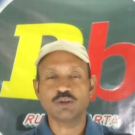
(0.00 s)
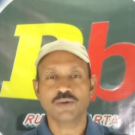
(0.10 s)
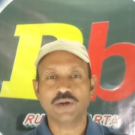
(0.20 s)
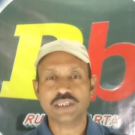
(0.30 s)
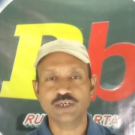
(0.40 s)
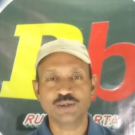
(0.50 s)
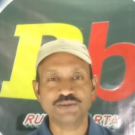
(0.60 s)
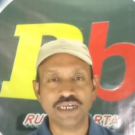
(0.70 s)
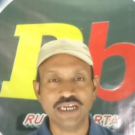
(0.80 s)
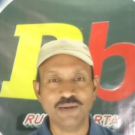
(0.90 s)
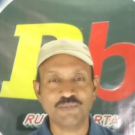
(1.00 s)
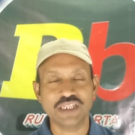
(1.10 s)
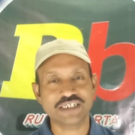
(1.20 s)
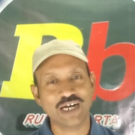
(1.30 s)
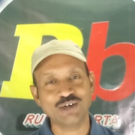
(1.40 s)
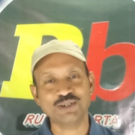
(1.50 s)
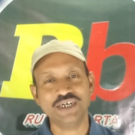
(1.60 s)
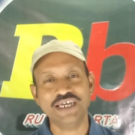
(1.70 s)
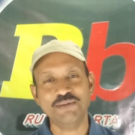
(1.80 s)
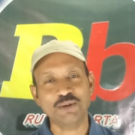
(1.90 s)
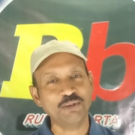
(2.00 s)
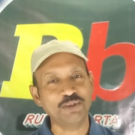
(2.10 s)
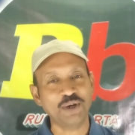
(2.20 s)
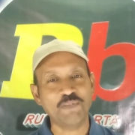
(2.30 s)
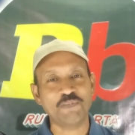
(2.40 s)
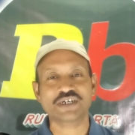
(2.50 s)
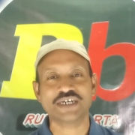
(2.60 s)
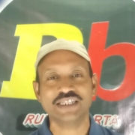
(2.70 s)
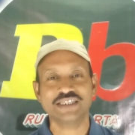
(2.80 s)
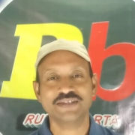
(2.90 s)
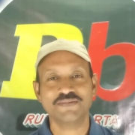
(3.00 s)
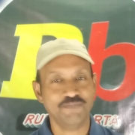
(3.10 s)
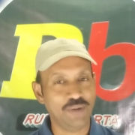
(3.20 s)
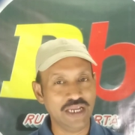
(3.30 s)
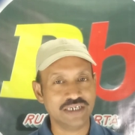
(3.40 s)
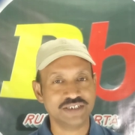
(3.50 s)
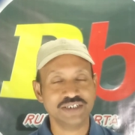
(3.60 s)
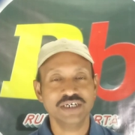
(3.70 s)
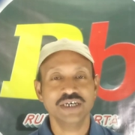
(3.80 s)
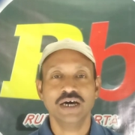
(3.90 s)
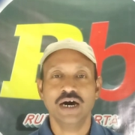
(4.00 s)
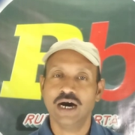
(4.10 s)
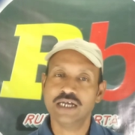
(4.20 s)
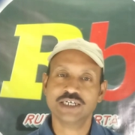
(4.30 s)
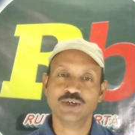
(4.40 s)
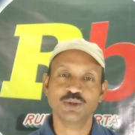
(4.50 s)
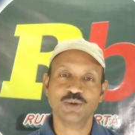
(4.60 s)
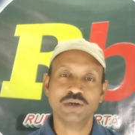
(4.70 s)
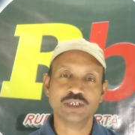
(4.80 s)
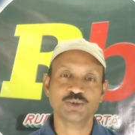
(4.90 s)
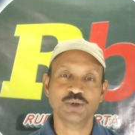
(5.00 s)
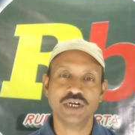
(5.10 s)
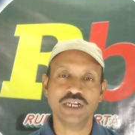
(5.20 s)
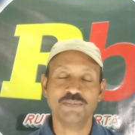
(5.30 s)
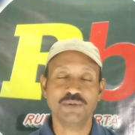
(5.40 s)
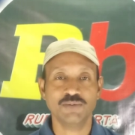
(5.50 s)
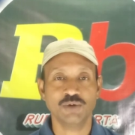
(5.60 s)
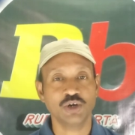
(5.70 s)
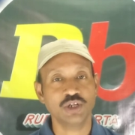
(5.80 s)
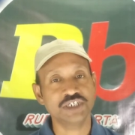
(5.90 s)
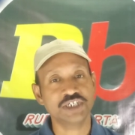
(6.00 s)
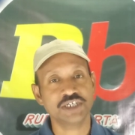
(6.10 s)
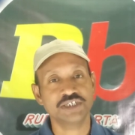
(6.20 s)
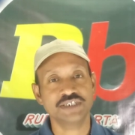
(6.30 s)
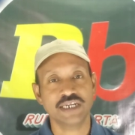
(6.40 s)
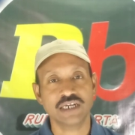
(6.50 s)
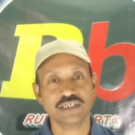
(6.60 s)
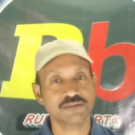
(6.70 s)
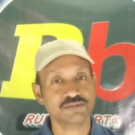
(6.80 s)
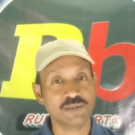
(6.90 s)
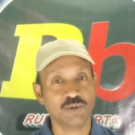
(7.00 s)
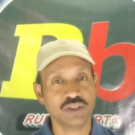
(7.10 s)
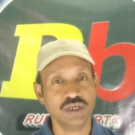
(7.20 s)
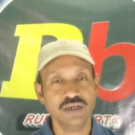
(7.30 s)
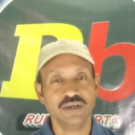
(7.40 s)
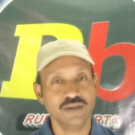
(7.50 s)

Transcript: রুদ্রবার্তা ইউটিউব চ্যানেলে আপনাদের স্বাগত জানাই আমি রুদ্র প্রসাদ ব্যানার্জি আজকে রুদ্রবার্তা শুরু করার আপনাদের মনে করে দিই সেটা হচ্ছে চ্যানেলটা সাবস্ক্রাইব করতে